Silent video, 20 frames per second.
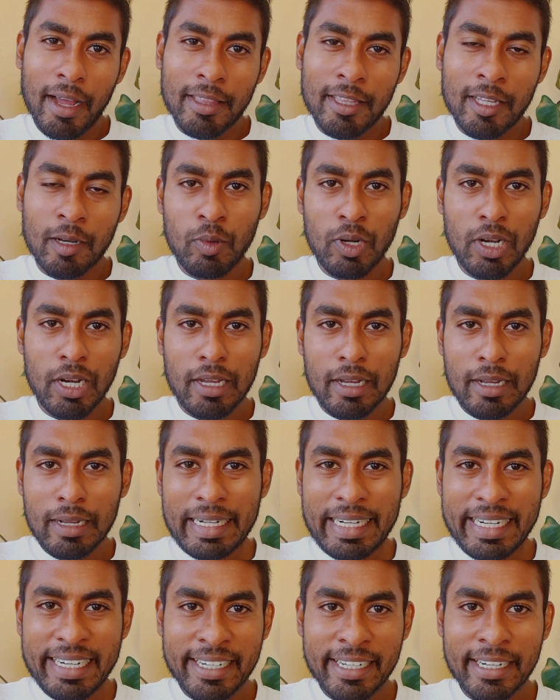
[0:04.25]
தமிழில்
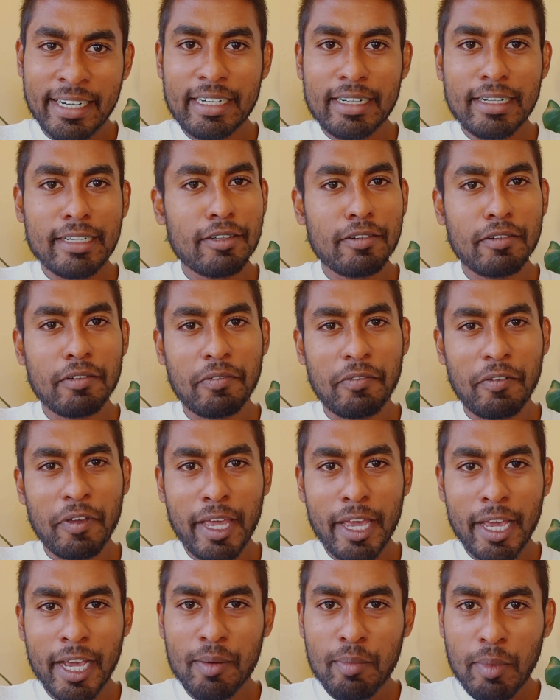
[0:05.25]
கடகடான்னு
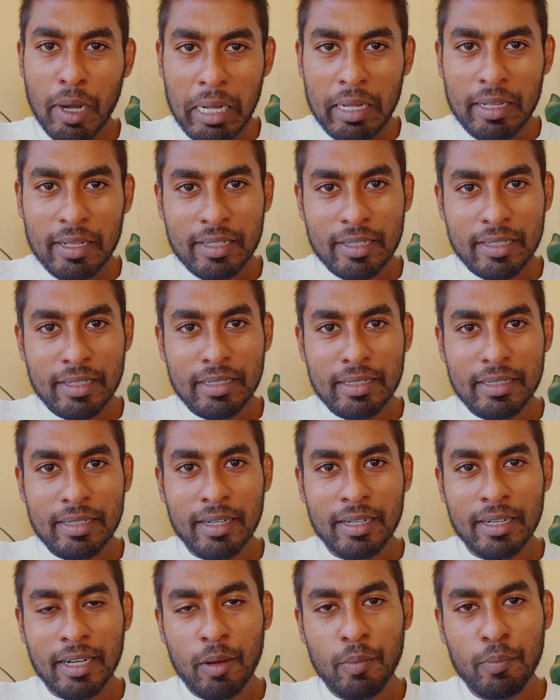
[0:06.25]
வேகமாக
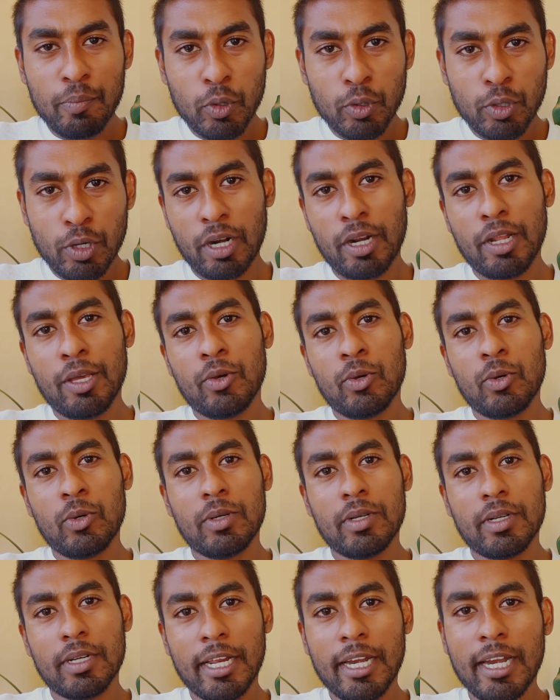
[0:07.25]
கம்ப்யூட்டர்லேயோ
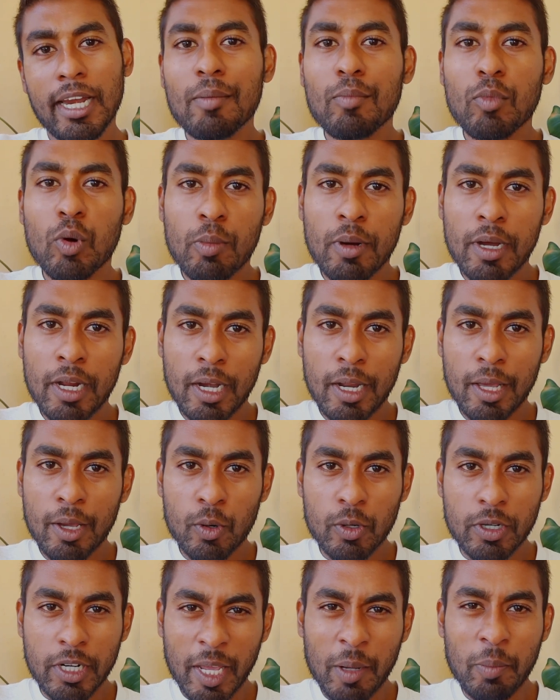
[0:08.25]
இல்லை மொபைல்லையோ
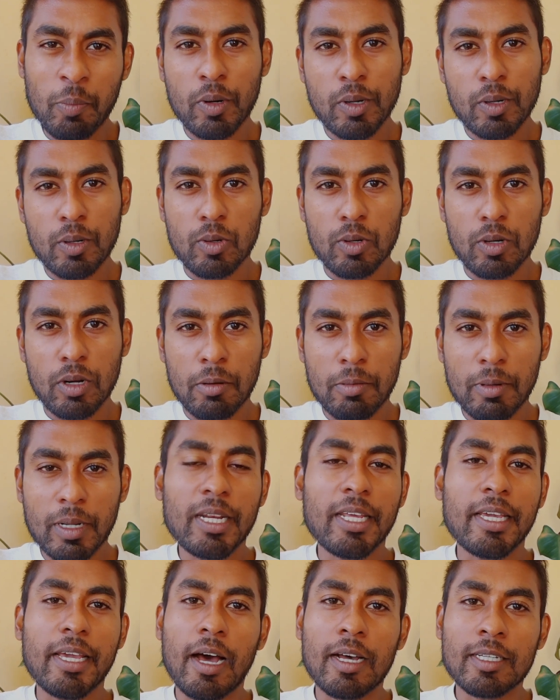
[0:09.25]
டைப் பண்ணணும்
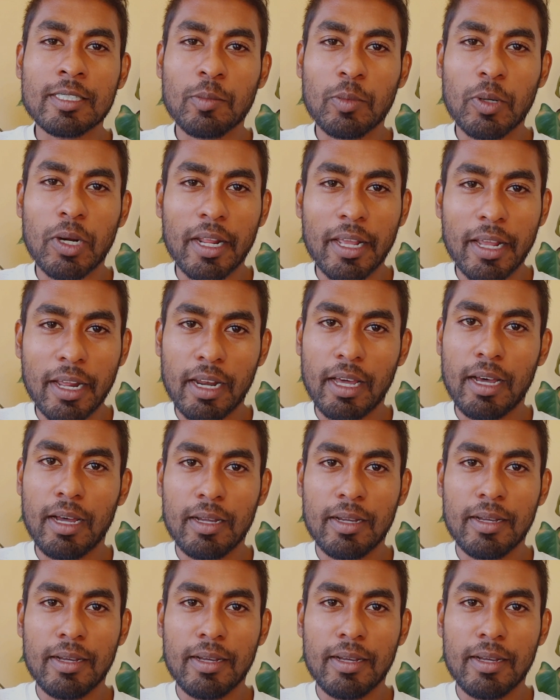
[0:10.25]
அப்படின்னு நீங்கள் ஆசைப்பட்ருக்கீங்களா